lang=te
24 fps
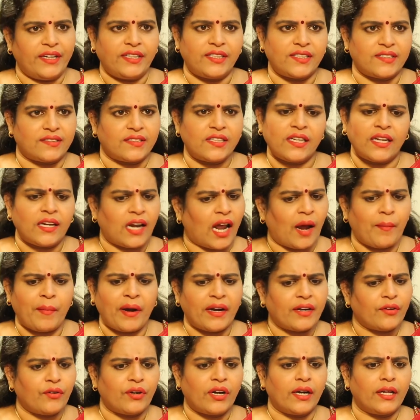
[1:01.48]
ఫైట్ చేస్తే నేను ఆ
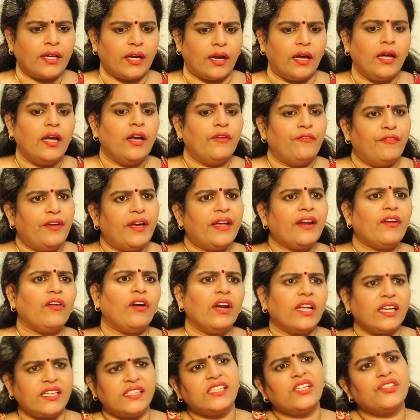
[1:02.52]
మాట కూడా అడిగా వేరే
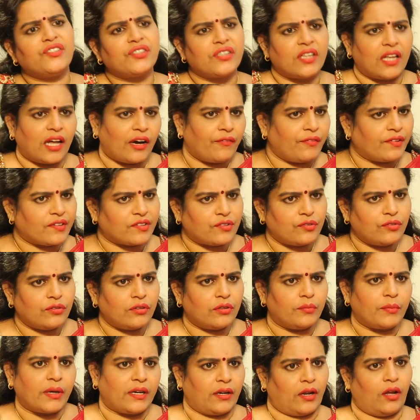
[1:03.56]
వాళ్ళకి ఇచ్చేయచ్చు కదా ఆఫర్స్
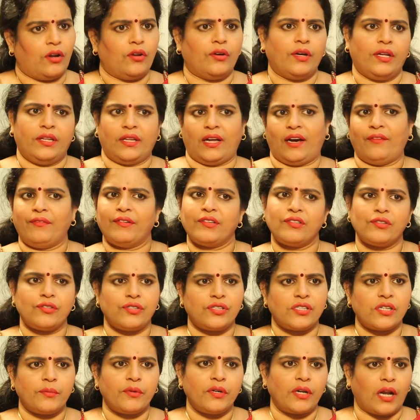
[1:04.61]
మరి నాలుగు ఐదు ఆఫర్స్
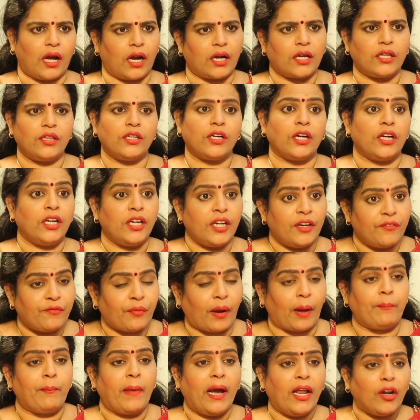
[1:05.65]
వచ్చినప్పుడు నాకెందుకంటే నేను
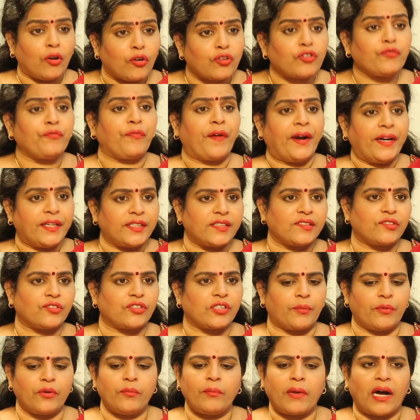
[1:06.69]
అమ్మాయిల కోసం ఫైట్
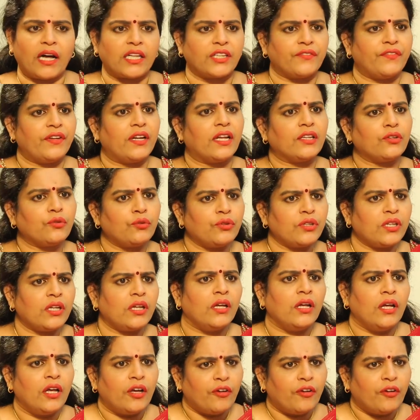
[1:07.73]
చేస్తున్నప్పుడు మాధవిలత ఉంది